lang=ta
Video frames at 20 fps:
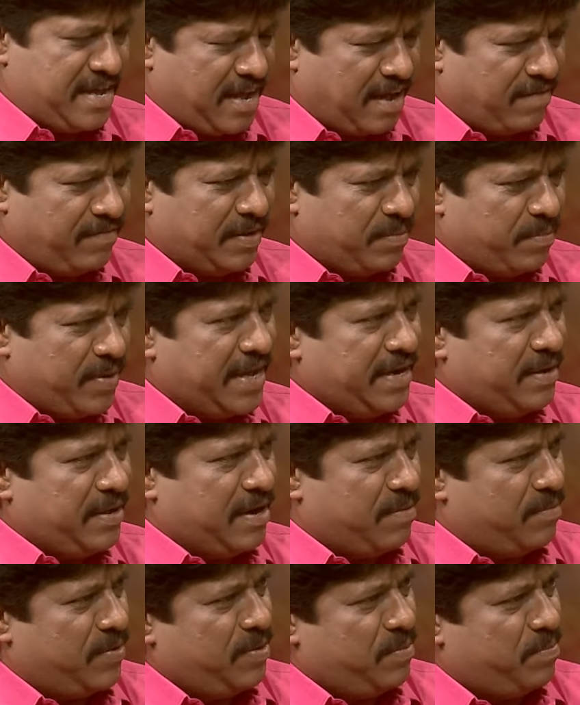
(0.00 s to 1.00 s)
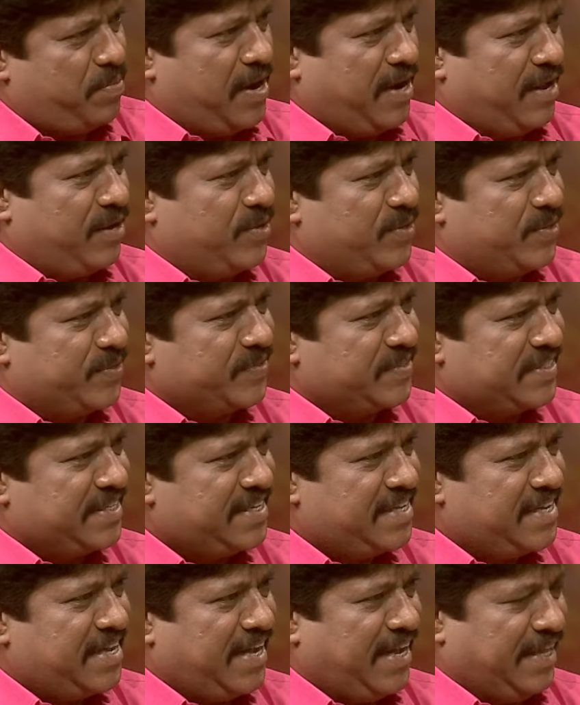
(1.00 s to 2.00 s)
அவர் மாதிரி நம்மளும் பாடணும்
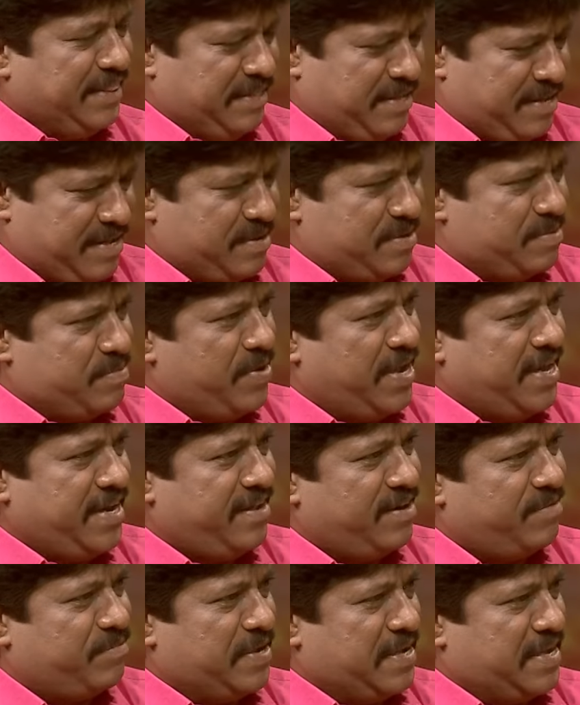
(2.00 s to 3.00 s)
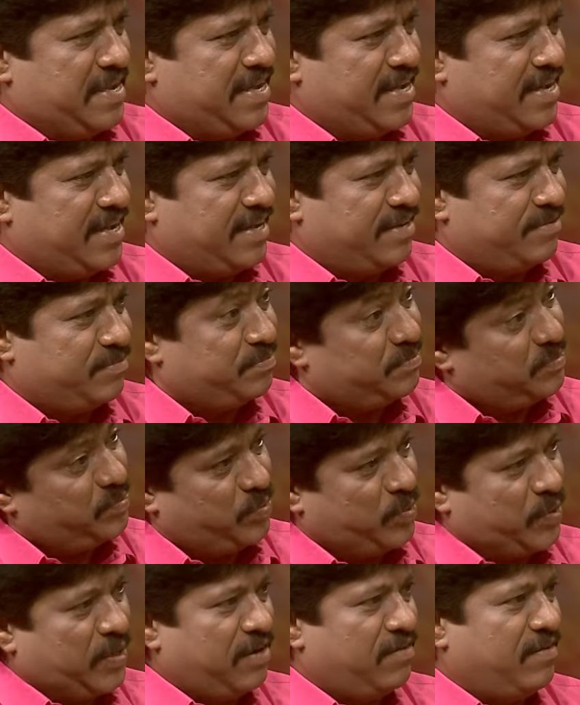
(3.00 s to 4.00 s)
அந்த மாதிரி நம்ம
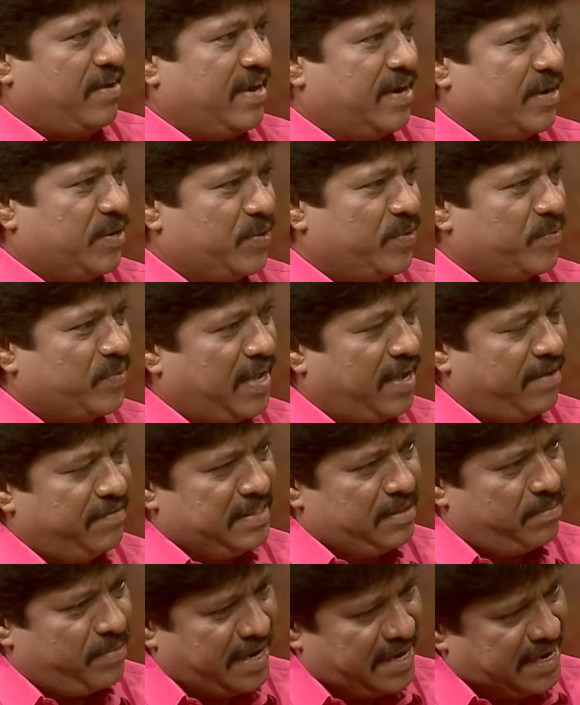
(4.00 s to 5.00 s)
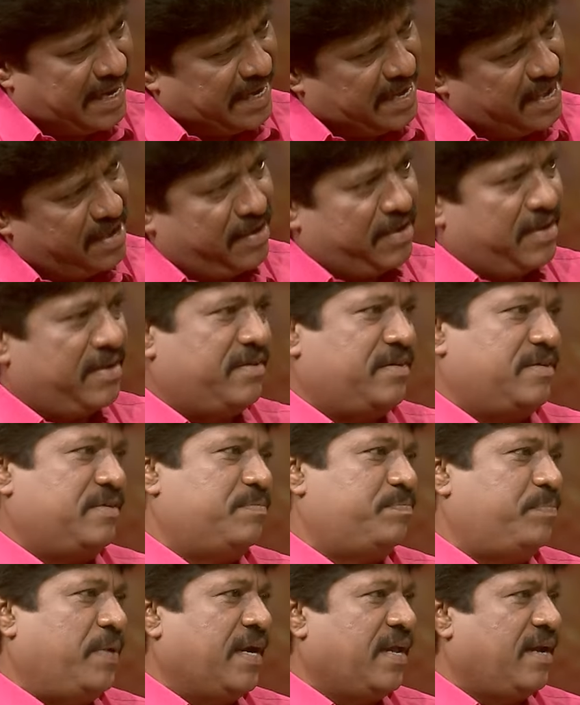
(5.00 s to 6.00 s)
புகழ் வாங்கணும் அந்த மாதிரி நிறையா
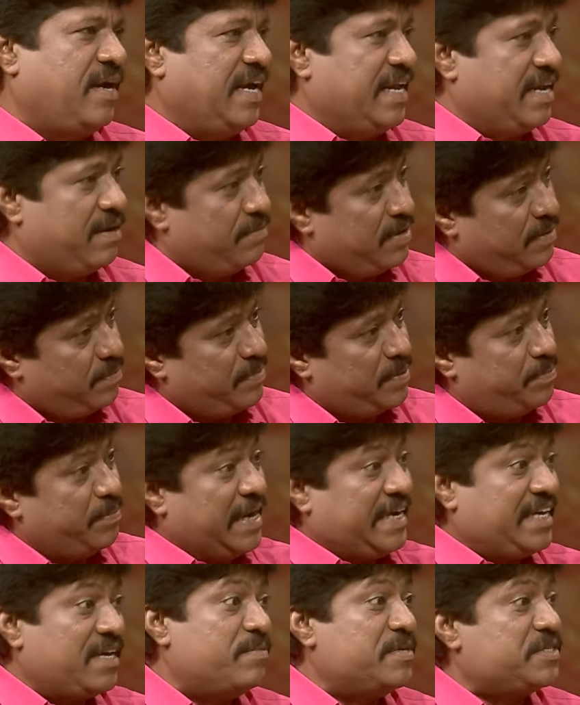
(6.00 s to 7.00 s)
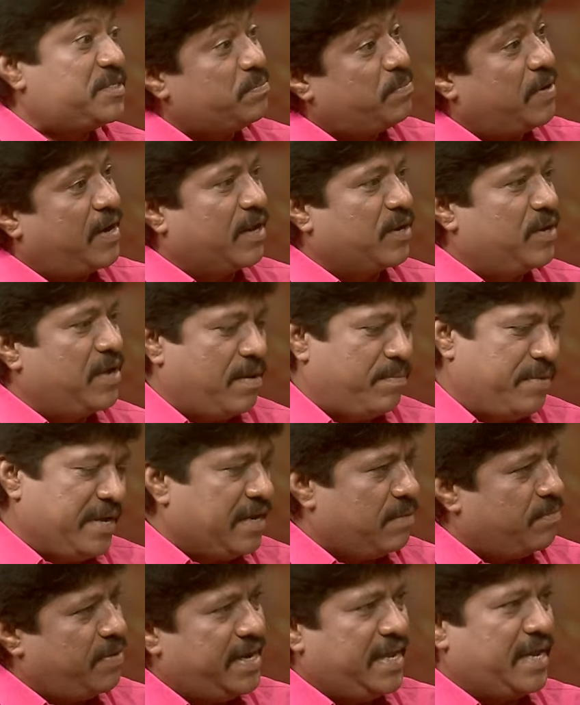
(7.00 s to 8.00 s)
பாடல்களை நம்ம மெட்டமைச்சு பாடணும்
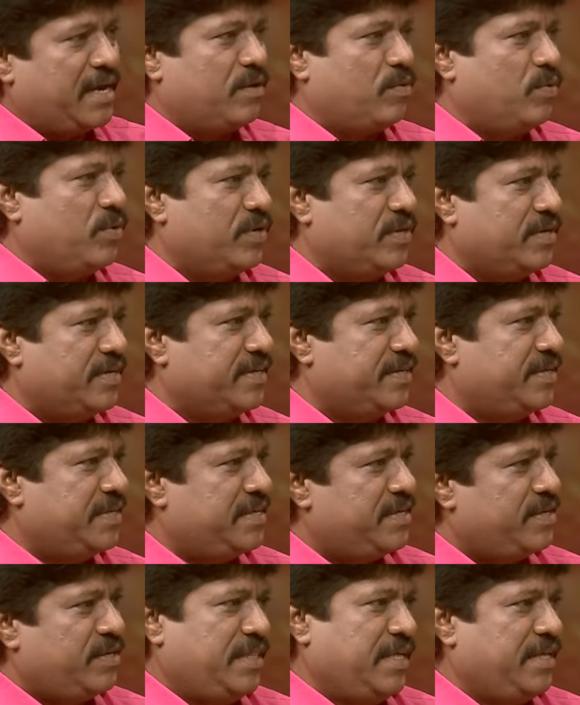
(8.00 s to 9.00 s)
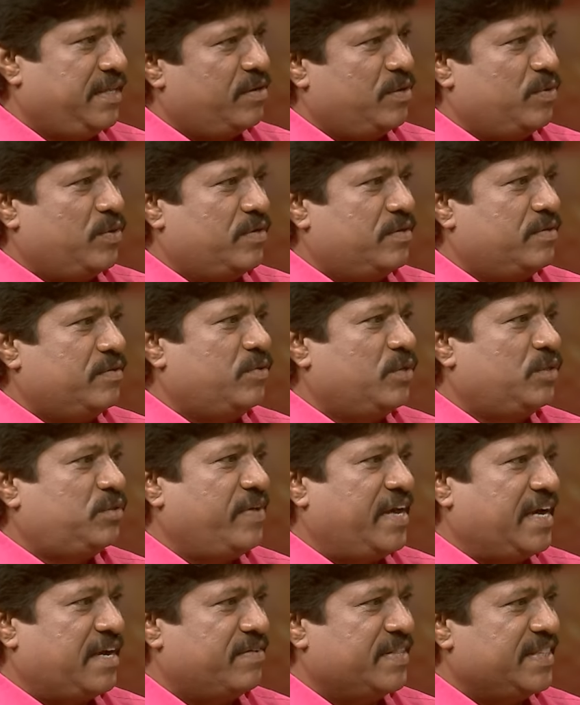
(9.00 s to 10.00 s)
அப்படின்ற மாதிரி எனக்கு ஒரு இது
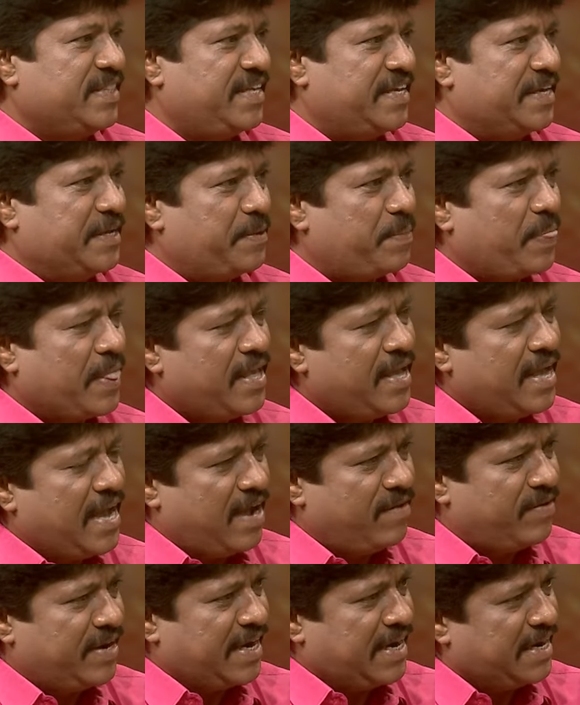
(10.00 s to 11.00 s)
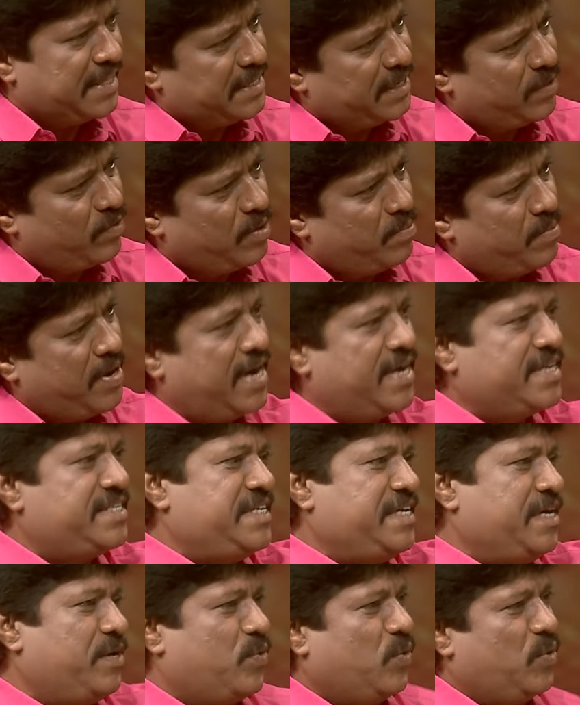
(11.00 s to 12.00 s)
உத்வேகம் வந்து அவரை கிட்டத்தட்ட ஒரு
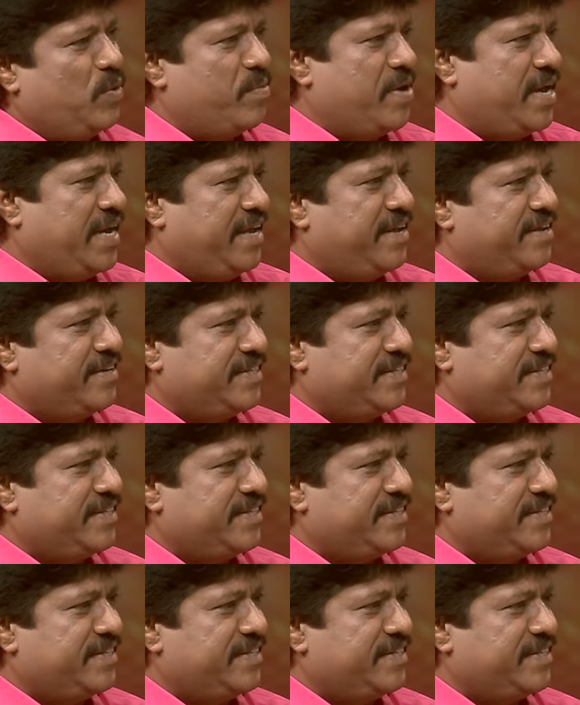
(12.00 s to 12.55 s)
மானசீக குரு மாதிரி